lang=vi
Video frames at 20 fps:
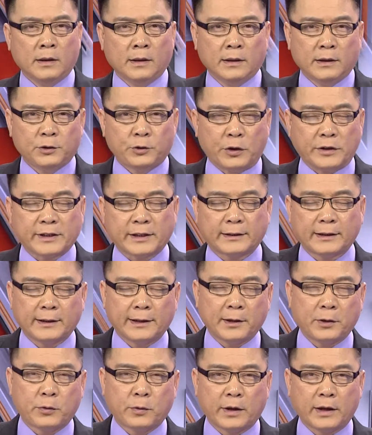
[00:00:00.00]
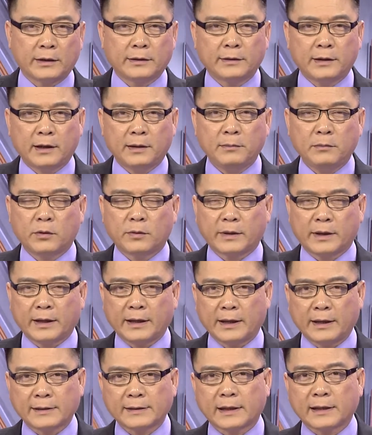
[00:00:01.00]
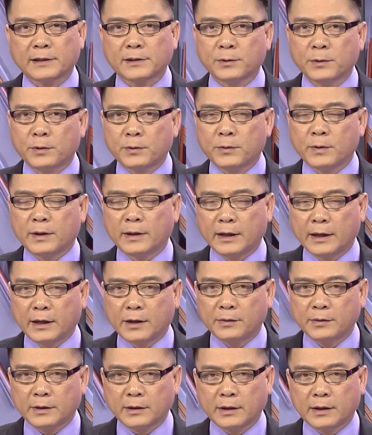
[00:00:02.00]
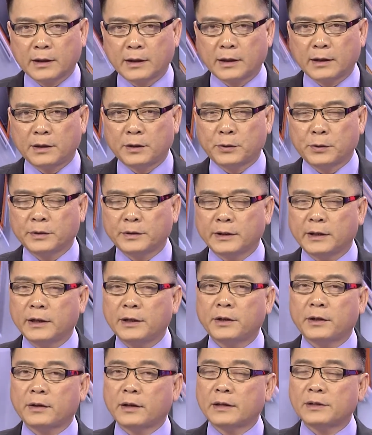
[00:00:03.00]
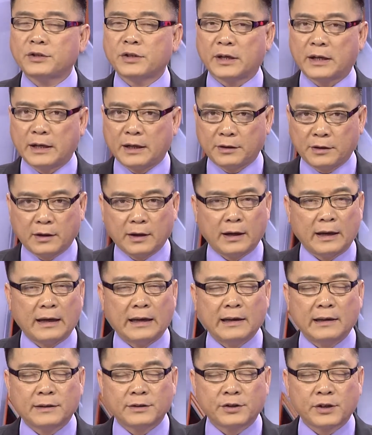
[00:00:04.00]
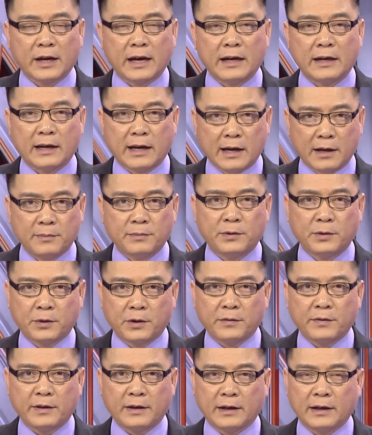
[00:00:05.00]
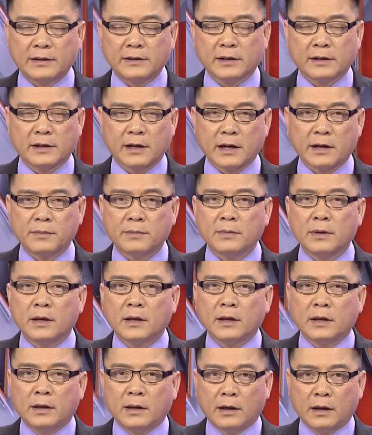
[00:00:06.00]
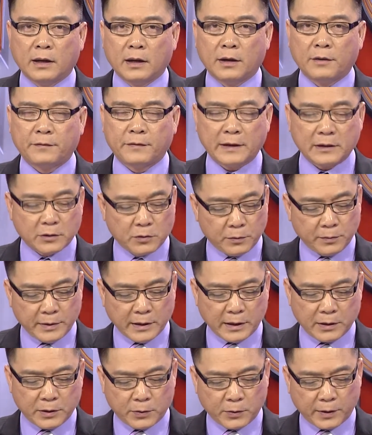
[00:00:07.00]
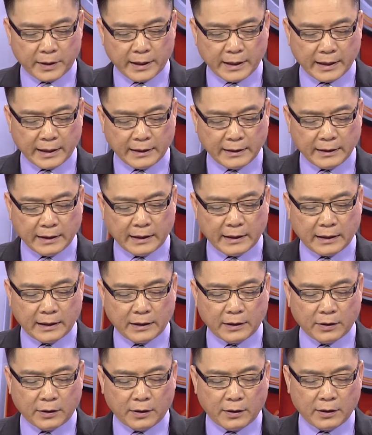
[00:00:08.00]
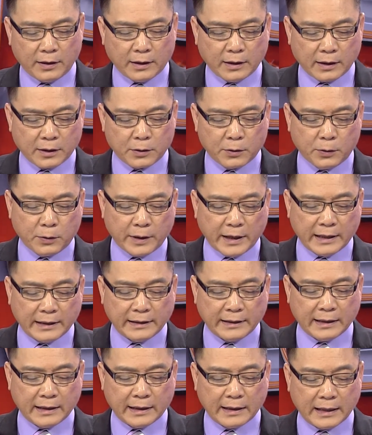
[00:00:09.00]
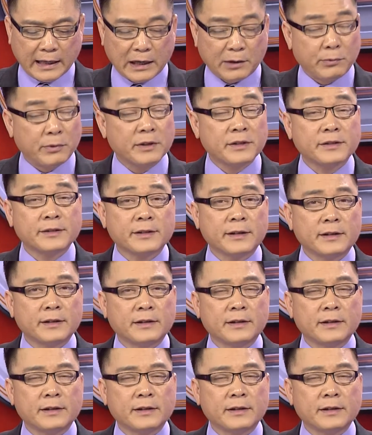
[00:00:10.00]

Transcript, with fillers: Chuyển sang tin liên quan đến một cái hãng sản xuất quần áo rất à, nổi tiếng cho giới trẻ đó là H&M. Thưa quý vị, H&M à, phát ngôn nhân của cái hãng này đó là cô Anna Erickson